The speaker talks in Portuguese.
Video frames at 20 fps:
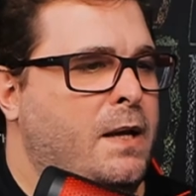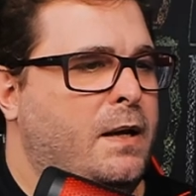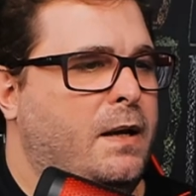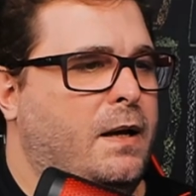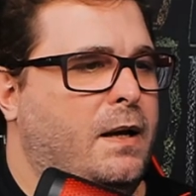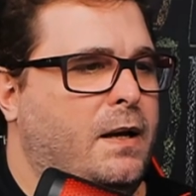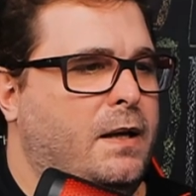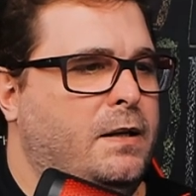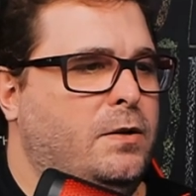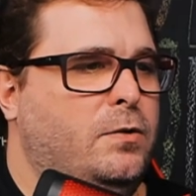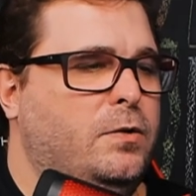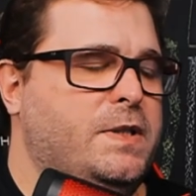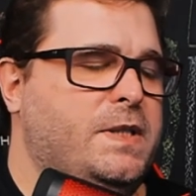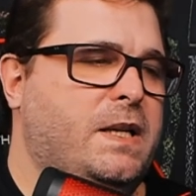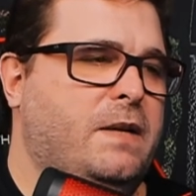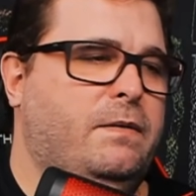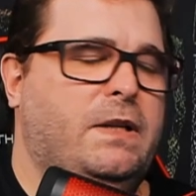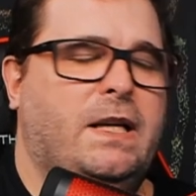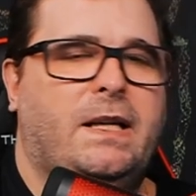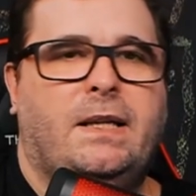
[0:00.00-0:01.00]
É,
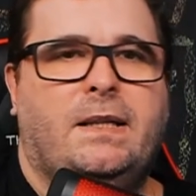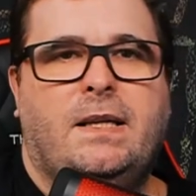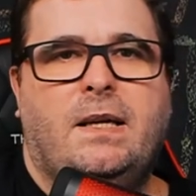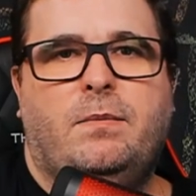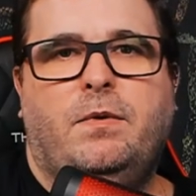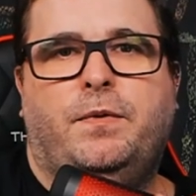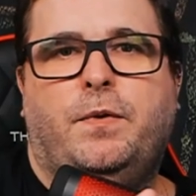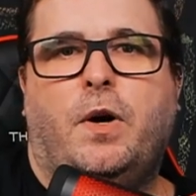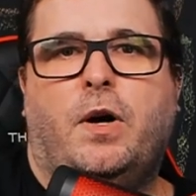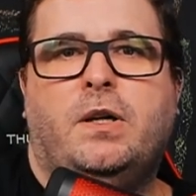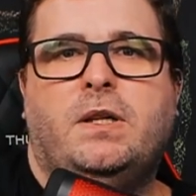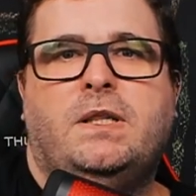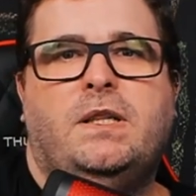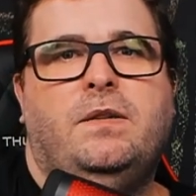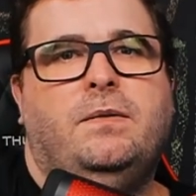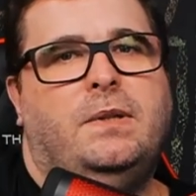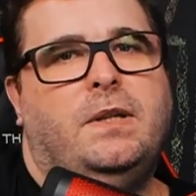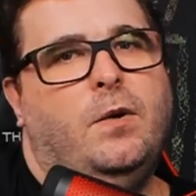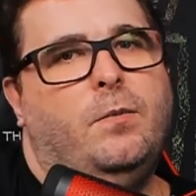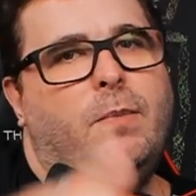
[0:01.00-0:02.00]
inclusive lá na Theme
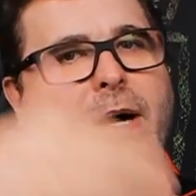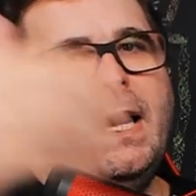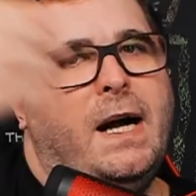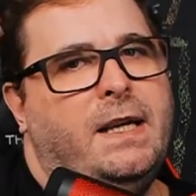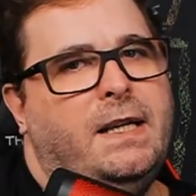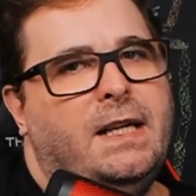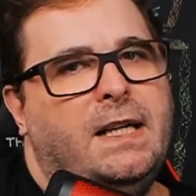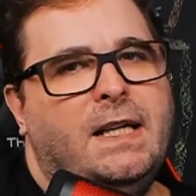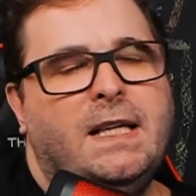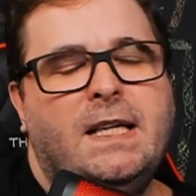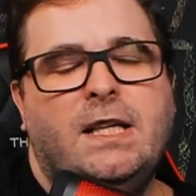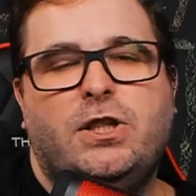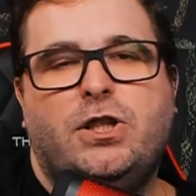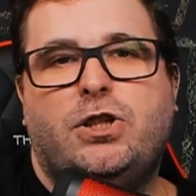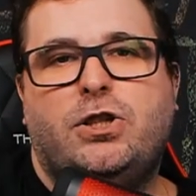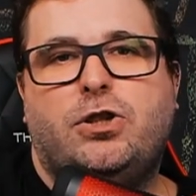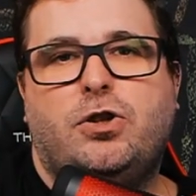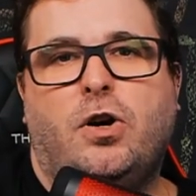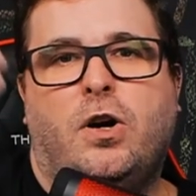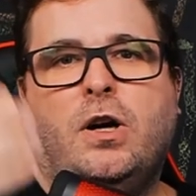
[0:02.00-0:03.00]
Forest tem uma área
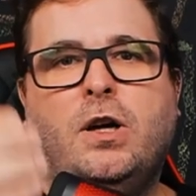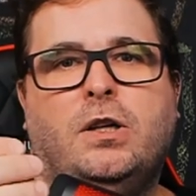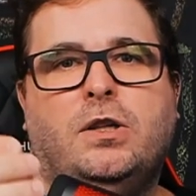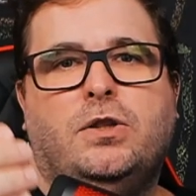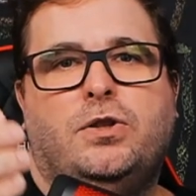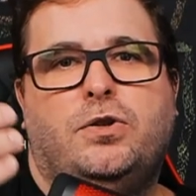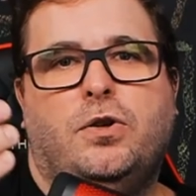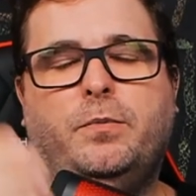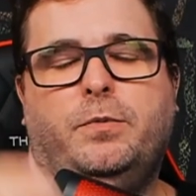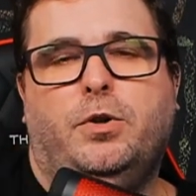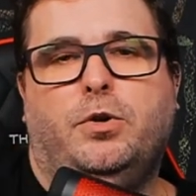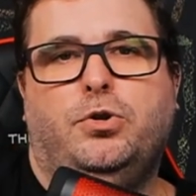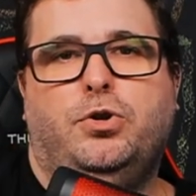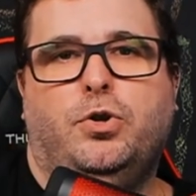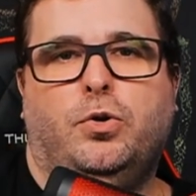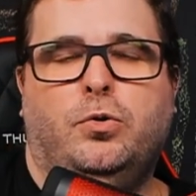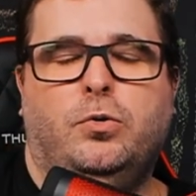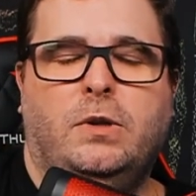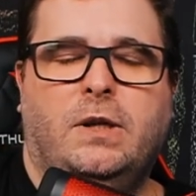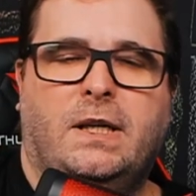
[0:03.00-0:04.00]
só sobre o
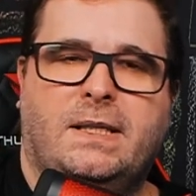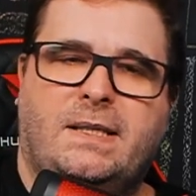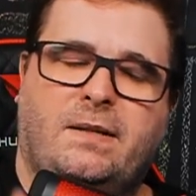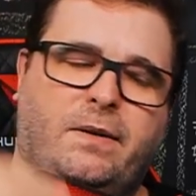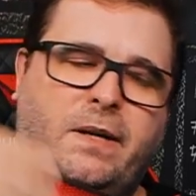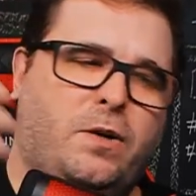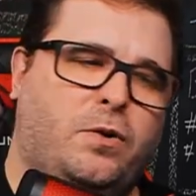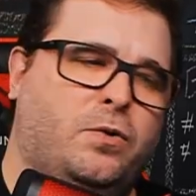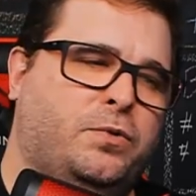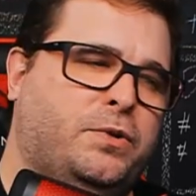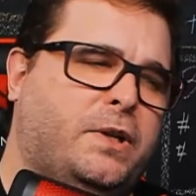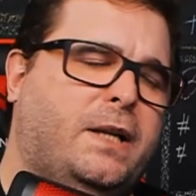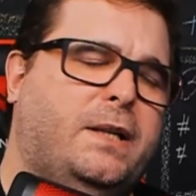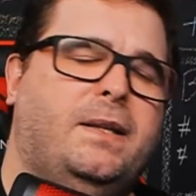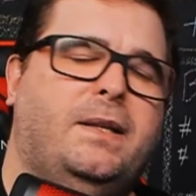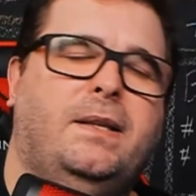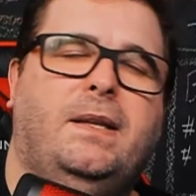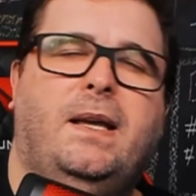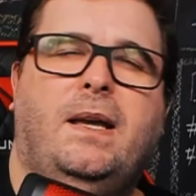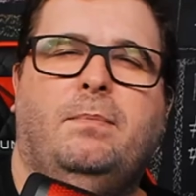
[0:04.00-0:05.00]
Joomla. Você vai encontrar
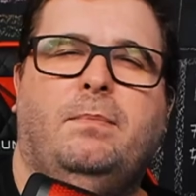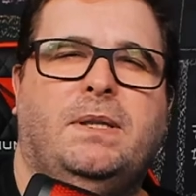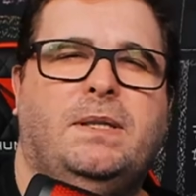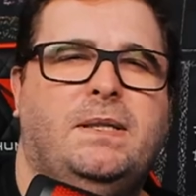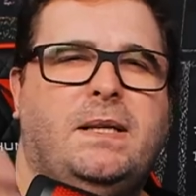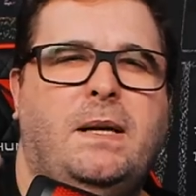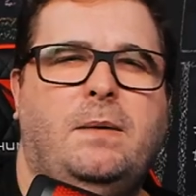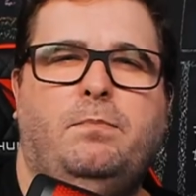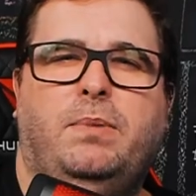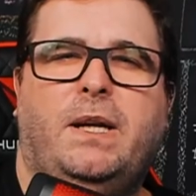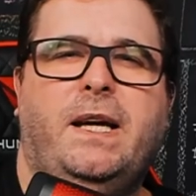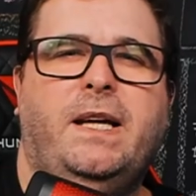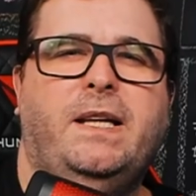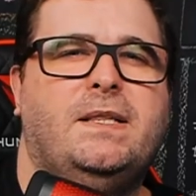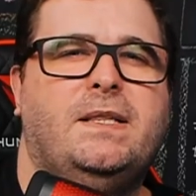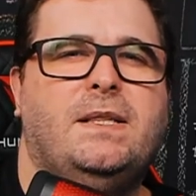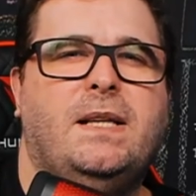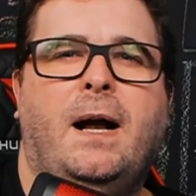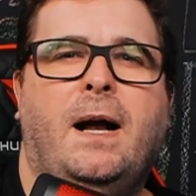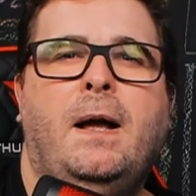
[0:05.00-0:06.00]
temas,
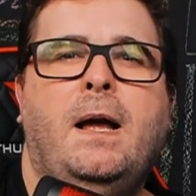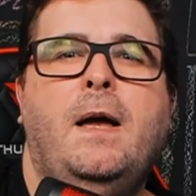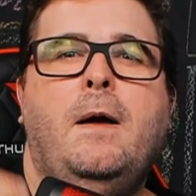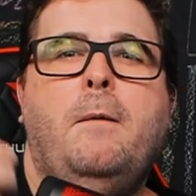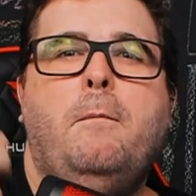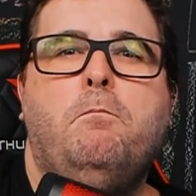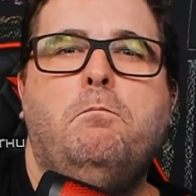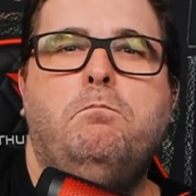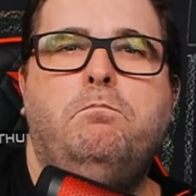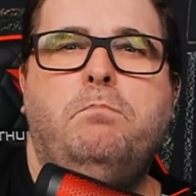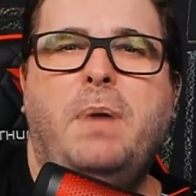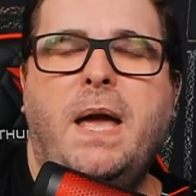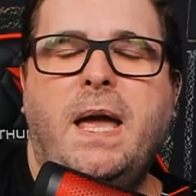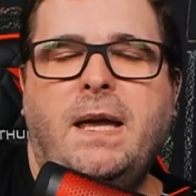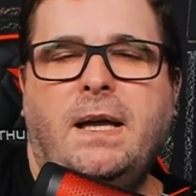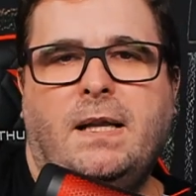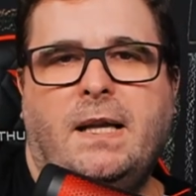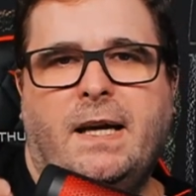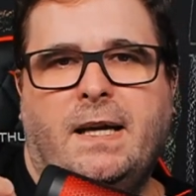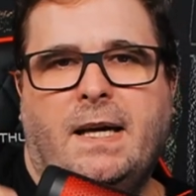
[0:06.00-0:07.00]
templates lá
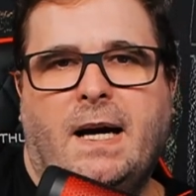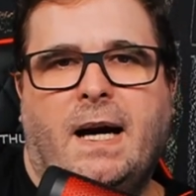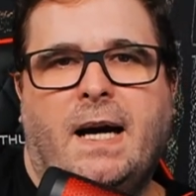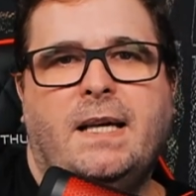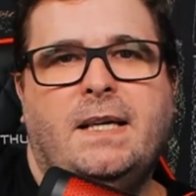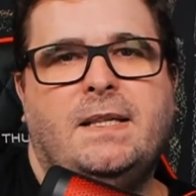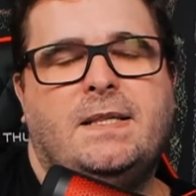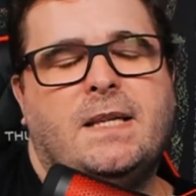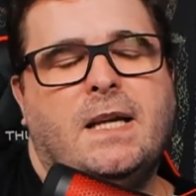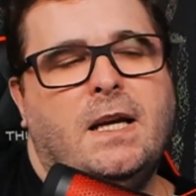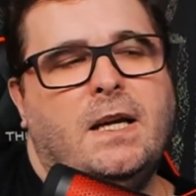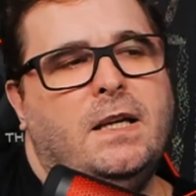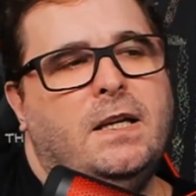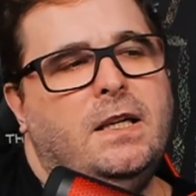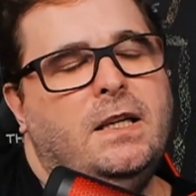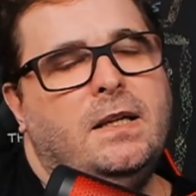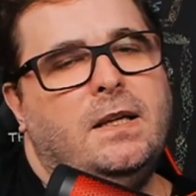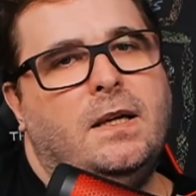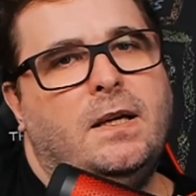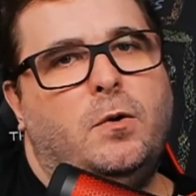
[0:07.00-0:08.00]
bem legais
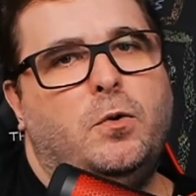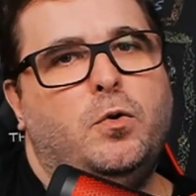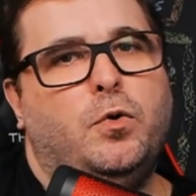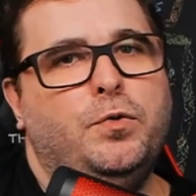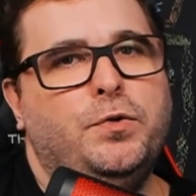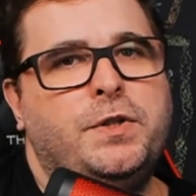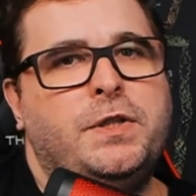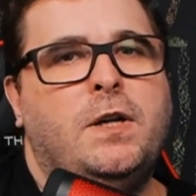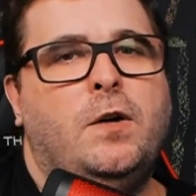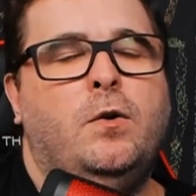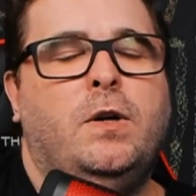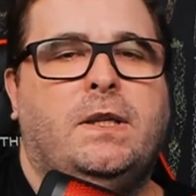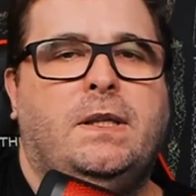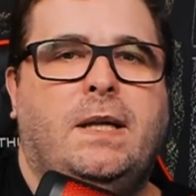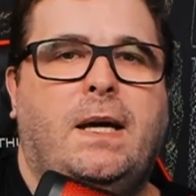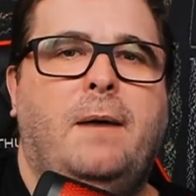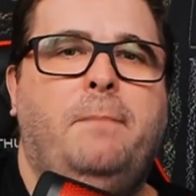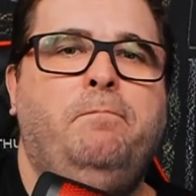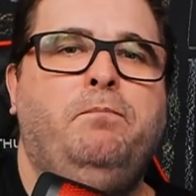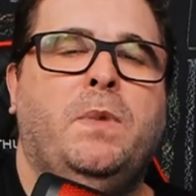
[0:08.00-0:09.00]
e alguns são
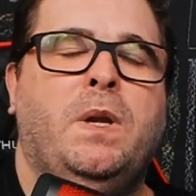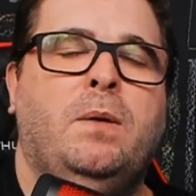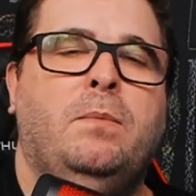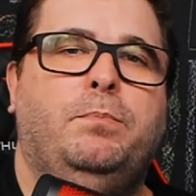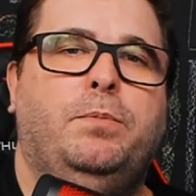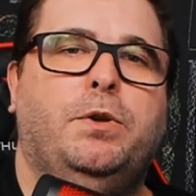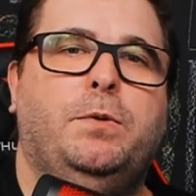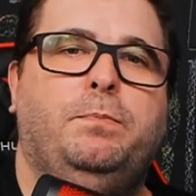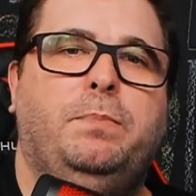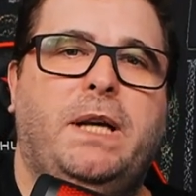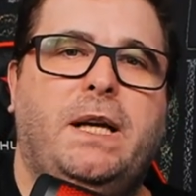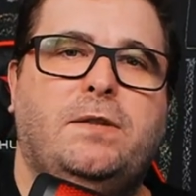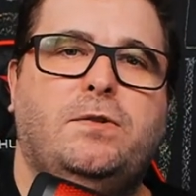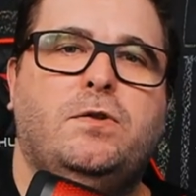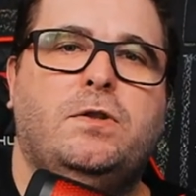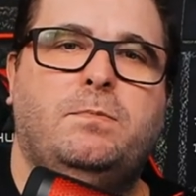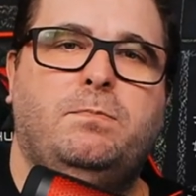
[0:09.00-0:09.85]
até por preços